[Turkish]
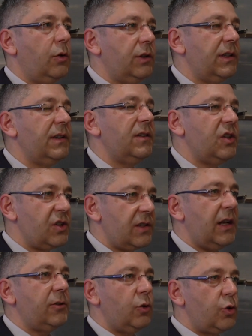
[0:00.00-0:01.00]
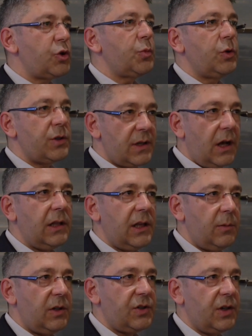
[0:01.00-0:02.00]
onların dijital dönüşümünü
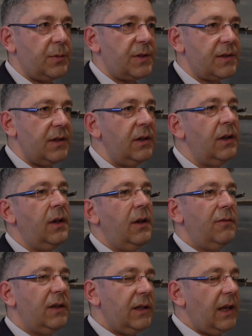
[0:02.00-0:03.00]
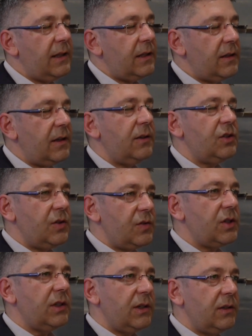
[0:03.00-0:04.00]
sağlayabileceğimizi ve gene de
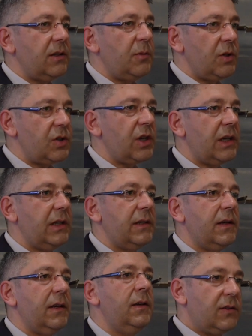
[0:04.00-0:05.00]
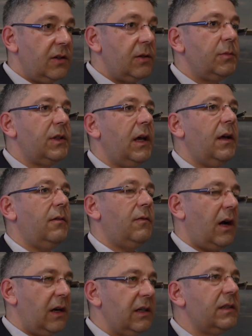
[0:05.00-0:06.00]
çiftçilerin de bir şekilde tarımda
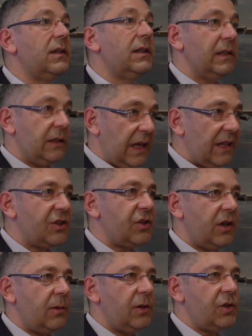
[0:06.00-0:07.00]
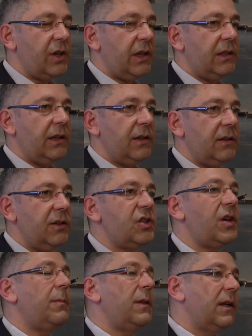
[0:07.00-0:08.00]
varlıklarını geliştirebileceklerini,
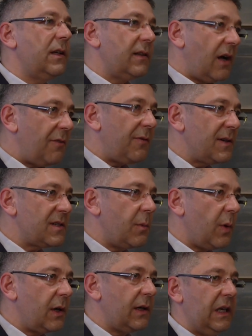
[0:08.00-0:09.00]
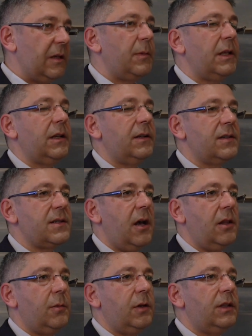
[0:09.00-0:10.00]
ceplerine daha fazla para girmelerini
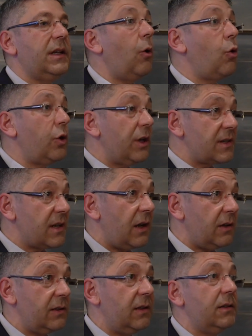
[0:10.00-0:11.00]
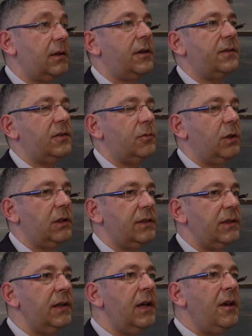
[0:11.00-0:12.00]
sağlamaları, okuryazarlıklarının
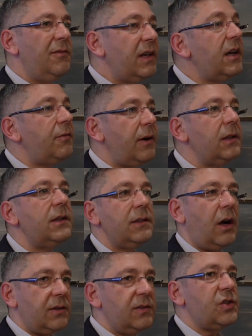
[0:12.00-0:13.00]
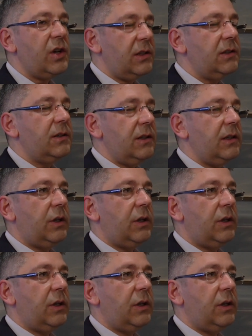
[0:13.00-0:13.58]
arttırmaları ve refahların artacaklarına